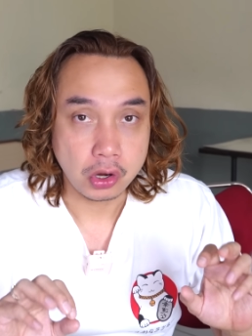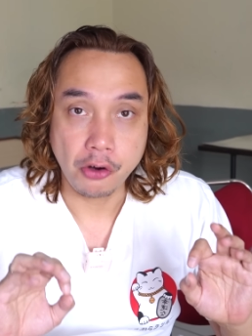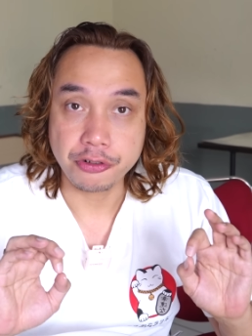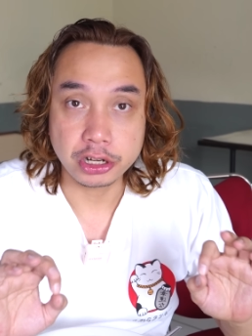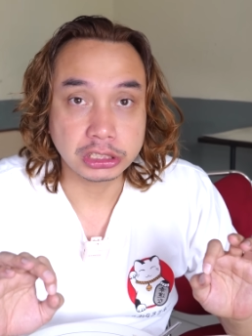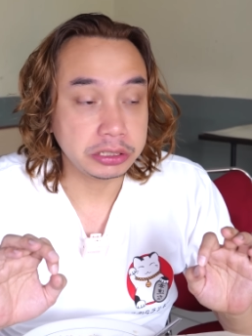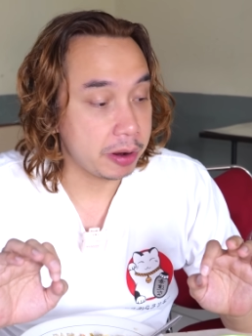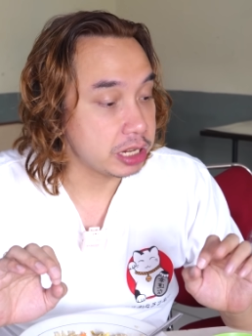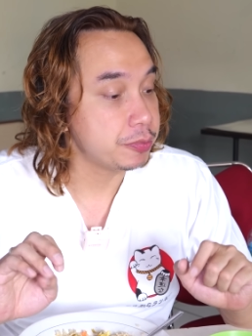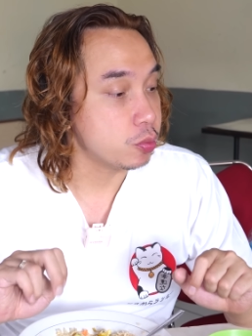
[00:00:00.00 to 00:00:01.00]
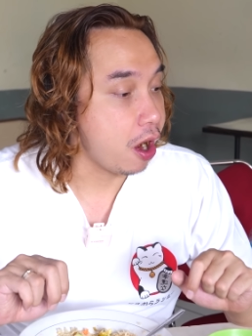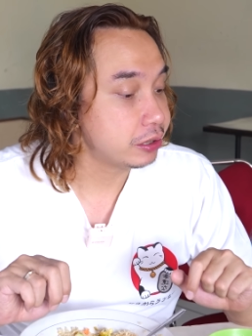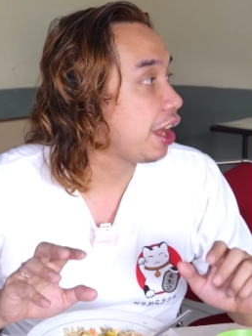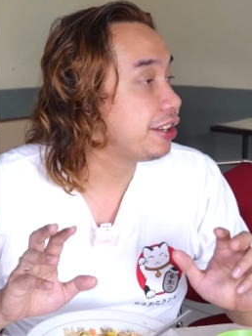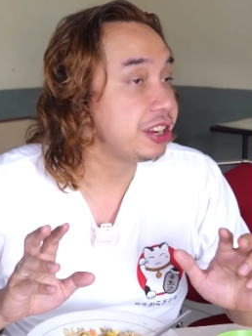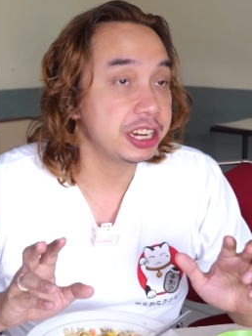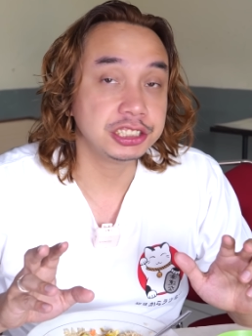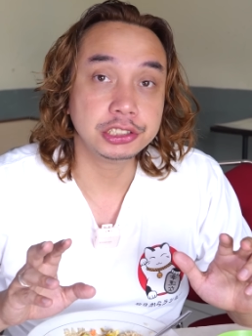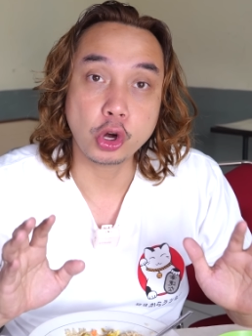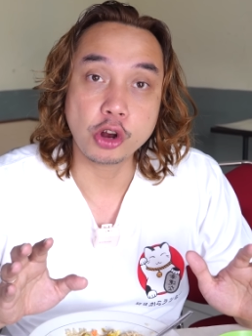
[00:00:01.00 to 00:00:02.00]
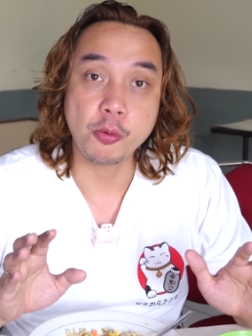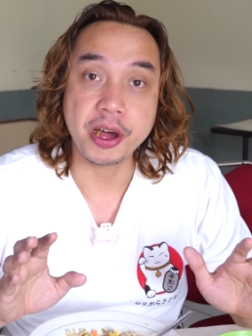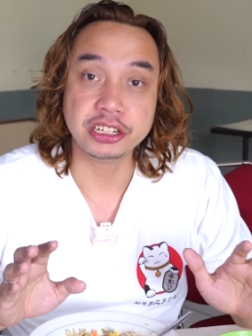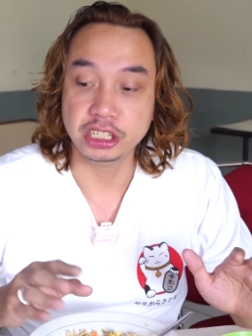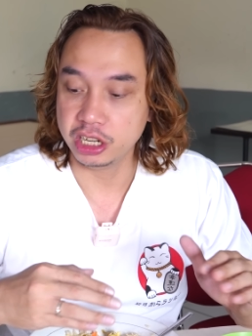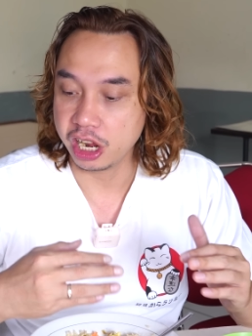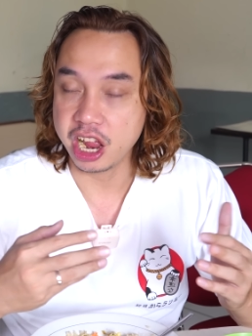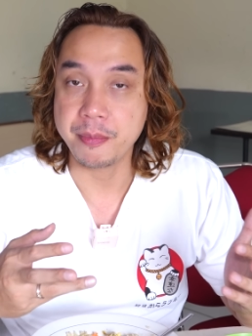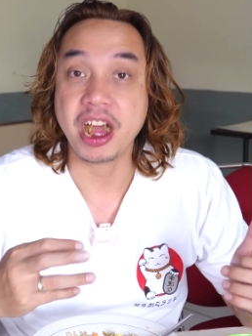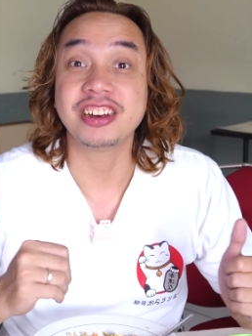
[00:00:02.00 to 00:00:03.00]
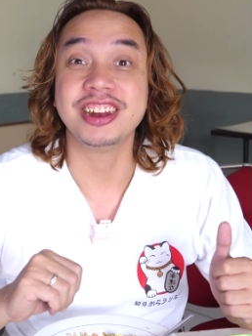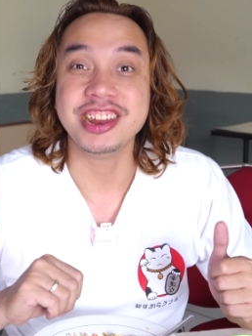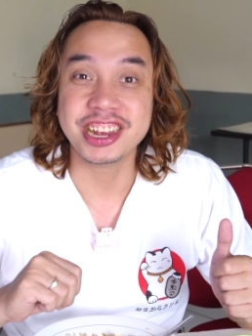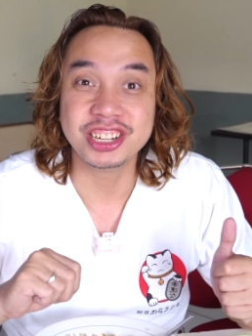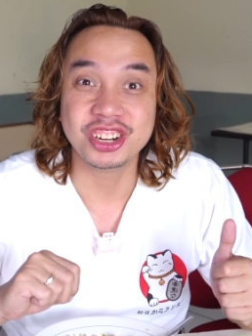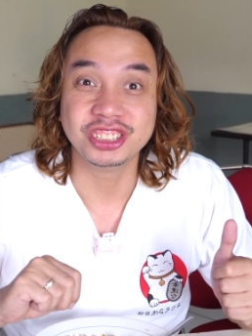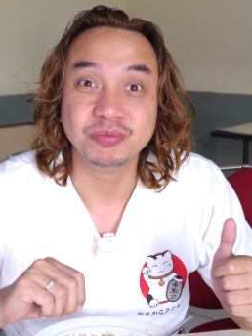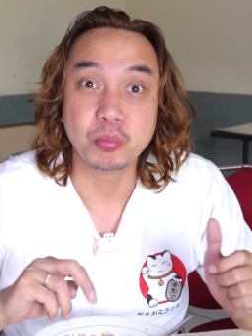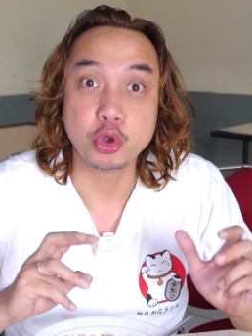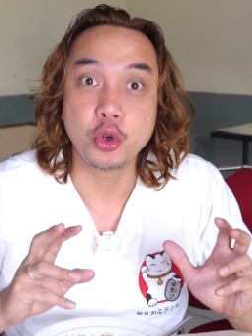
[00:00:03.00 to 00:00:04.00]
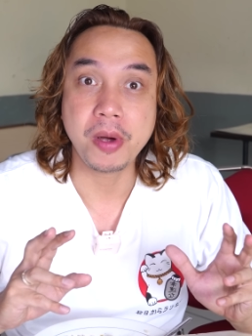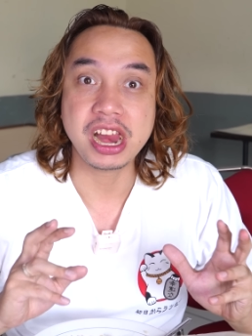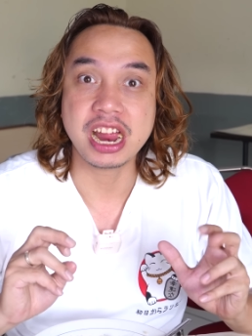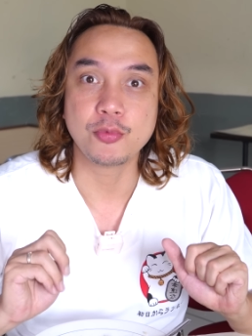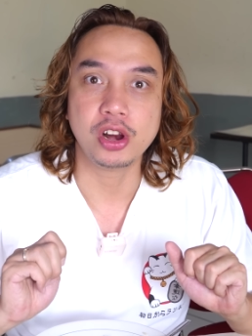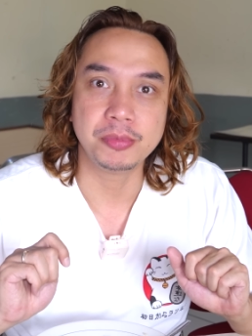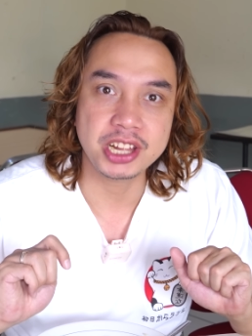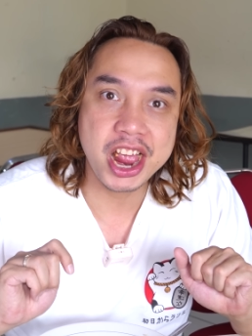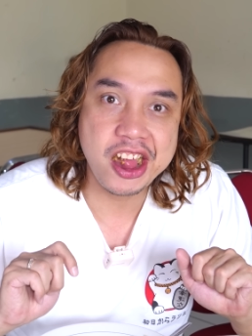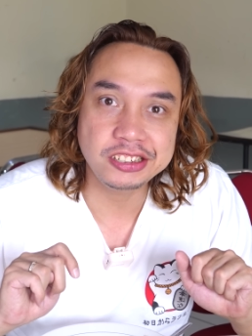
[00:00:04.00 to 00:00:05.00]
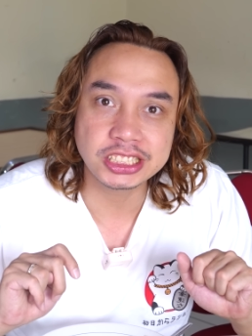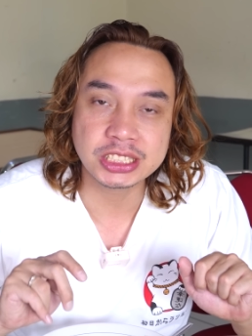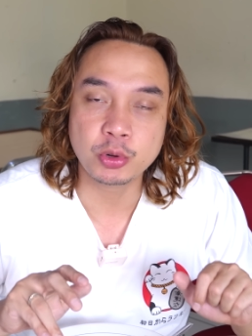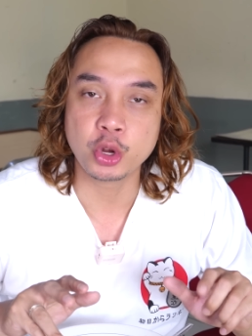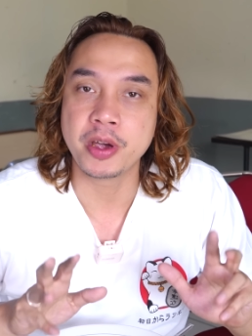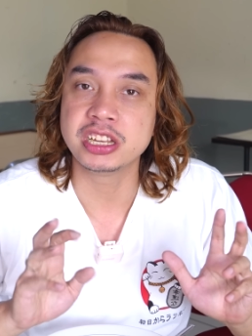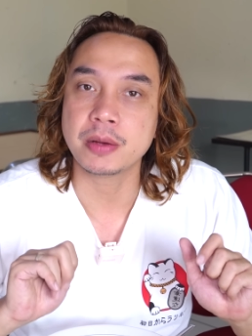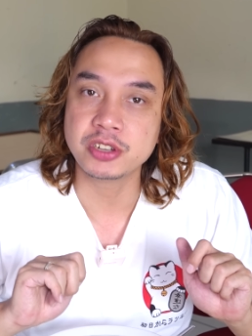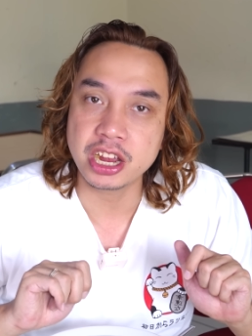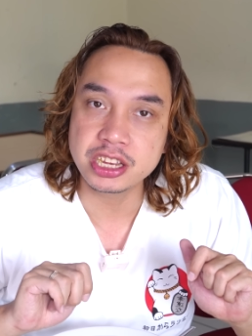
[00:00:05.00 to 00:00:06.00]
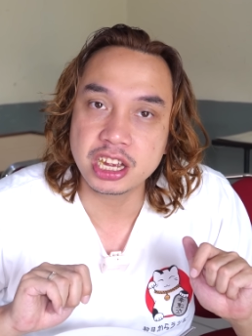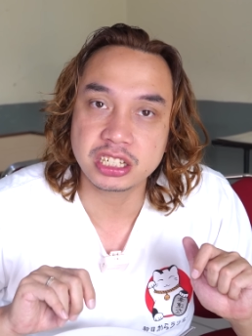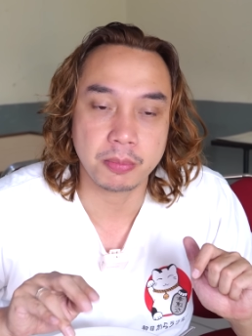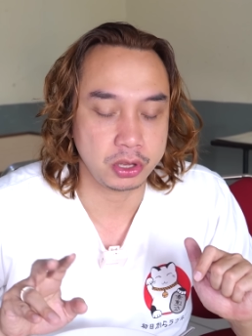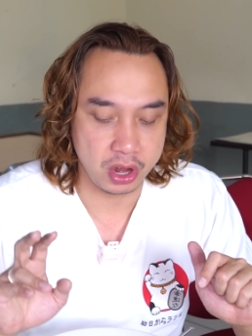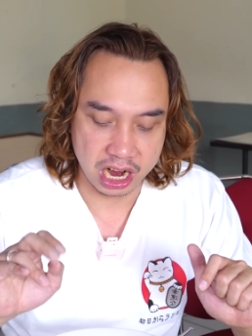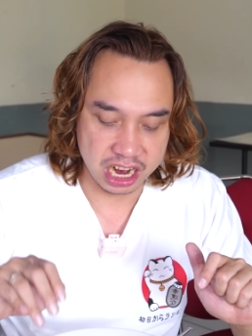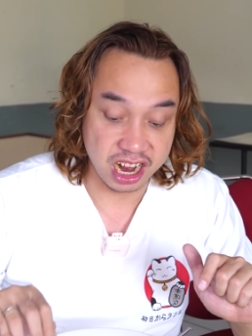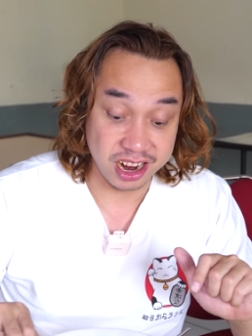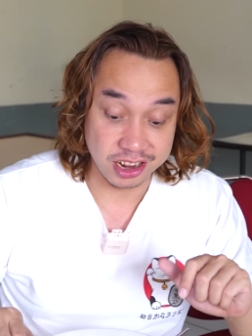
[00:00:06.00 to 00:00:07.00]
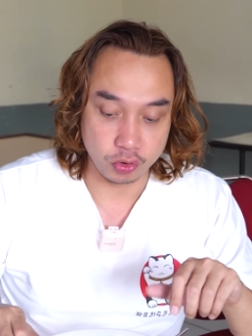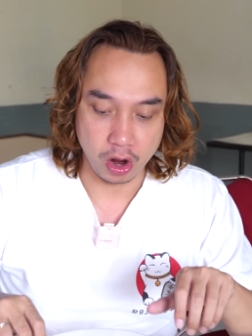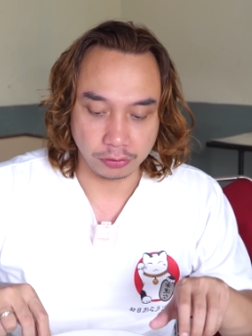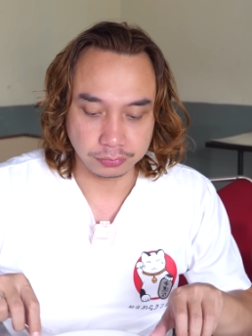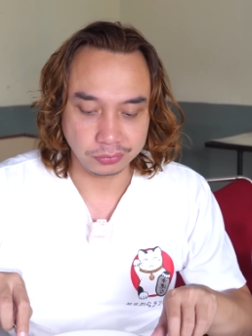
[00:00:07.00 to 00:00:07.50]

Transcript: overall ini mantap semua kayaknya next gue kalau mau makan sini kayak makan grillnya gitu mau nyobain ayam goreng menteganya mau nyobain capcaynya sebetulnya yang lain enak-enak juga